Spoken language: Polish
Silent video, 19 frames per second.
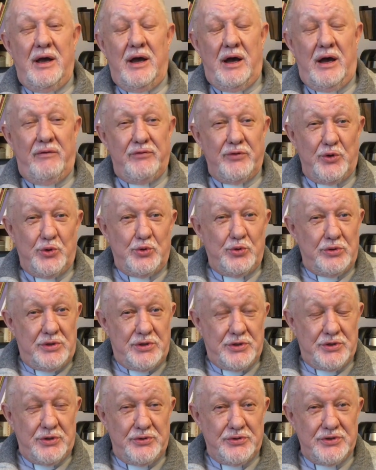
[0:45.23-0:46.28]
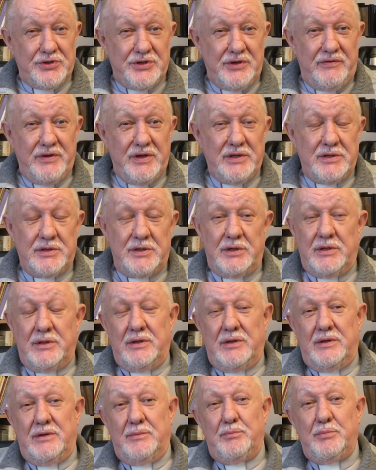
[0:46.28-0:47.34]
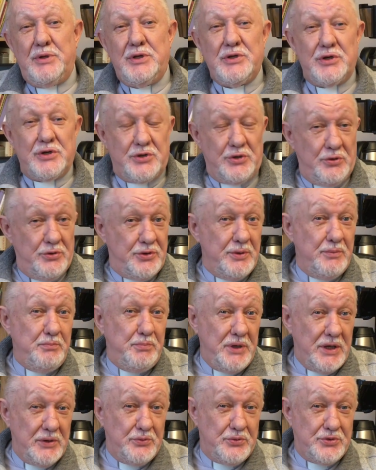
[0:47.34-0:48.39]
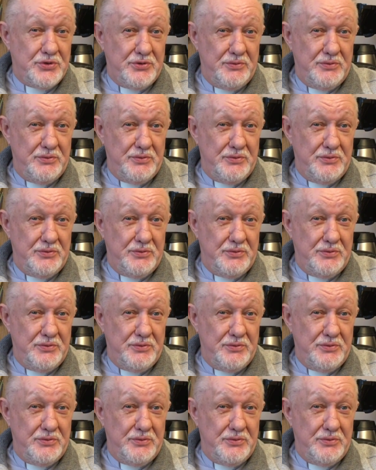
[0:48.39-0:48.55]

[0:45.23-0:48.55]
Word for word: A w roku 1951